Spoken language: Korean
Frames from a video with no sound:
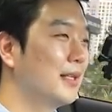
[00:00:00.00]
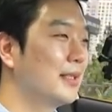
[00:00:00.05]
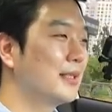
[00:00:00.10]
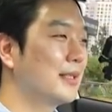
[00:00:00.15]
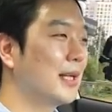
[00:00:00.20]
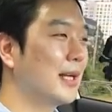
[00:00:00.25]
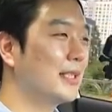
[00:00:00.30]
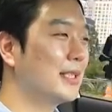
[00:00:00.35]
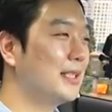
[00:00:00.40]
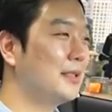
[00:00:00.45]

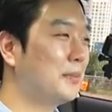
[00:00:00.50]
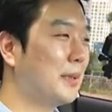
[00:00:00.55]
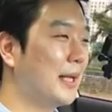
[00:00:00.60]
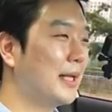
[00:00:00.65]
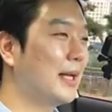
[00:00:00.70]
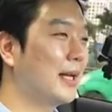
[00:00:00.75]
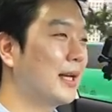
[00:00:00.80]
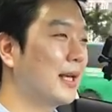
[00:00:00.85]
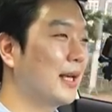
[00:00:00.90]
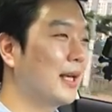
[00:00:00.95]
사실
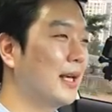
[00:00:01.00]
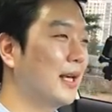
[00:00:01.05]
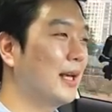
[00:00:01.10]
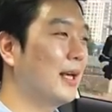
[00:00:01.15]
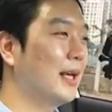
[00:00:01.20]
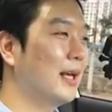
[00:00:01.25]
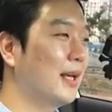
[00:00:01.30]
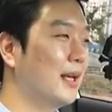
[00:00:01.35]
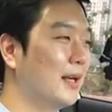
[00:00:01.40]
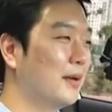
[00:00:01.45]

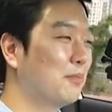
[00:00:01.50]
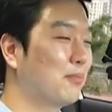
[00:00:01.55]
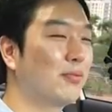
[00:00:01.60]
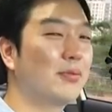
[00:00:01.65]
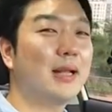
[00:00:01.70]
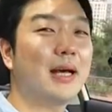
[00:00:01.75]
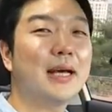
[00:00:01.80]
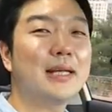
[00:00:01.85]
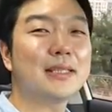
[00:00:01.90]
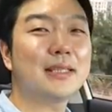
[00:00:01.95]
만약에
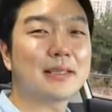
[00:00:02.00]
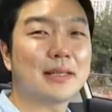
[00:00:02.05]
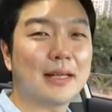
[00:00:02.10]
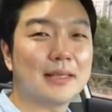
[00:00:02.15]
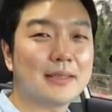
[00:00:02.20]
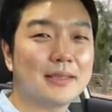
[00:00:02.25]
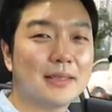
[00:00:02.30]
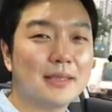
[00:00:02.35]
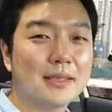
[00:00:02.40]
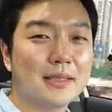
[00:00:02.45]
블라인드
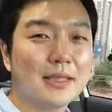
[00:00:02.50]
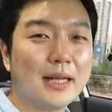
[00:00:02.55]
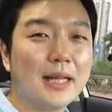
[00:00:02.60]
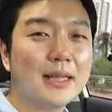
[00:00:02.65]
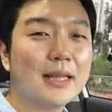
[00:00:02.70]
테스트를